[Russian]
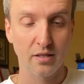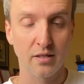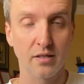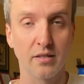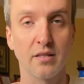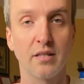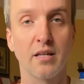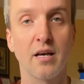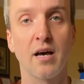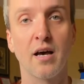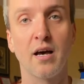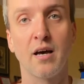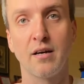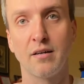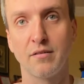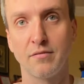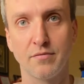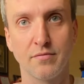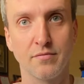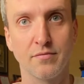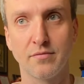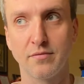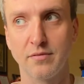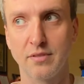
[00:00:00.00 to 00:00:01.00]
на,
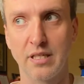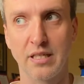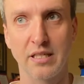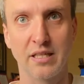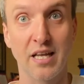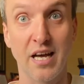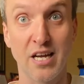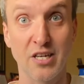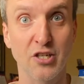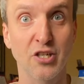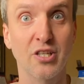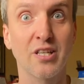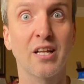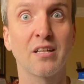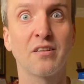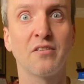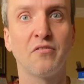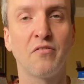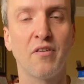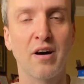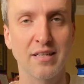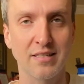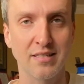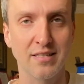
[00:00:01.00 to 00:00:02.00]
на, даже на
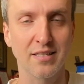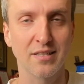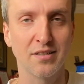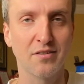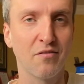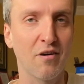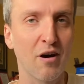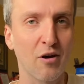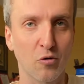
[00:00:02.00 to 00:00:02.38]
22